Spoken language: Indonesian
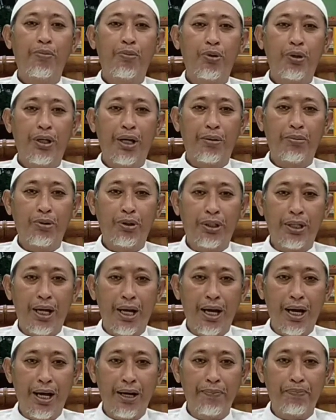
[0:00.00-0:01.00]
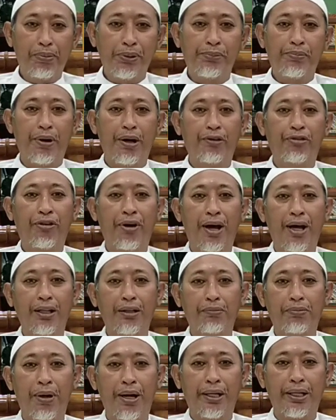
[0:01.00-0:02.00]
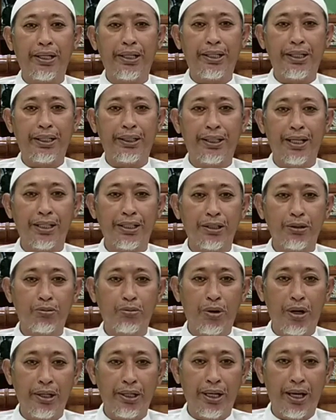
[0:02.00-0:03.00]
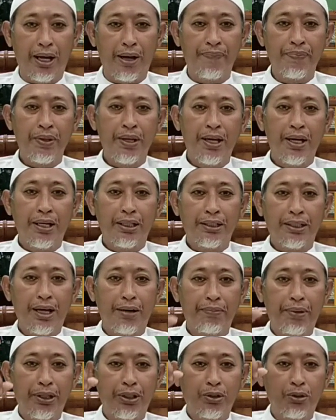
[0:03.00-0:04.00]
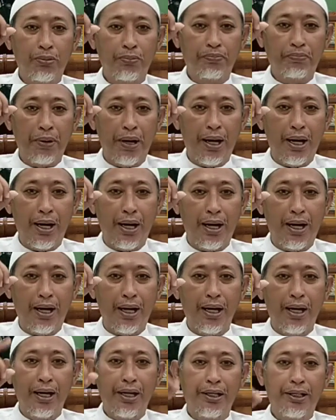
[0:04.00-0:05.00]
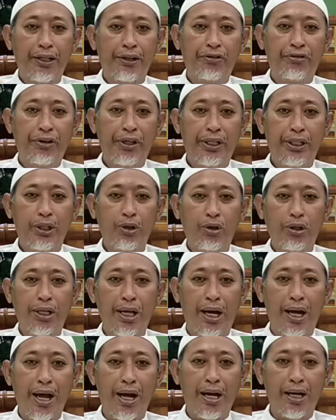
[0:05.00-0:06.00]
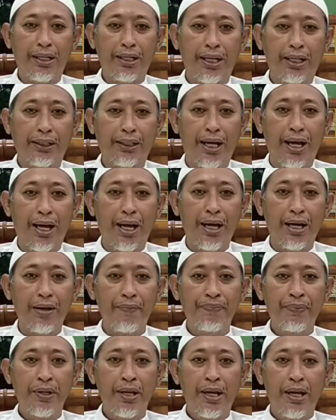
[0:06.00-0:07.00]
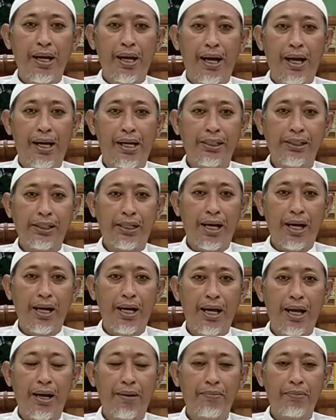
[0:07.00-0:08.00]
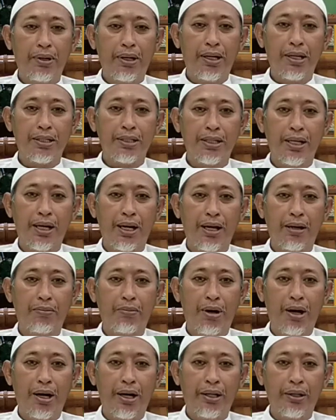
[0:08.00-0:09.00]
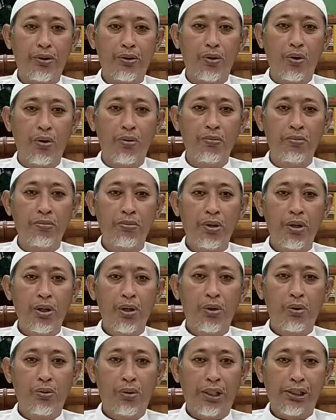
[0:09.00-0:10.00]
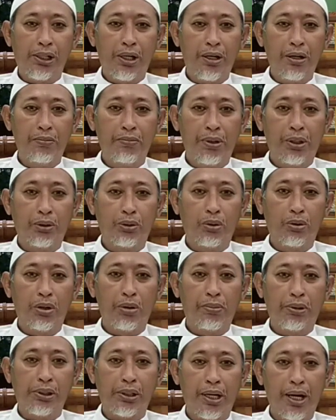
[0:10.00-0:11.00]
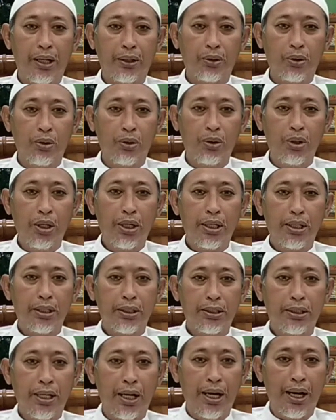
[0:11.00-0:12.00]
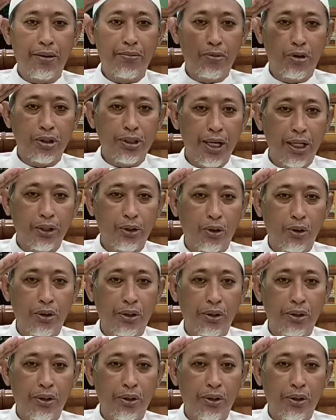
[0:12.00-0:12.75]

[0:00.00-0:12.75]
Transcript: Mudah-mudahan bermanfaat bagi kita semuanya. Sampai jumpa di video yang akan datang. Akhir kalam, Assalamualaikum warahmatullahi wabarakatuh. Salam Mang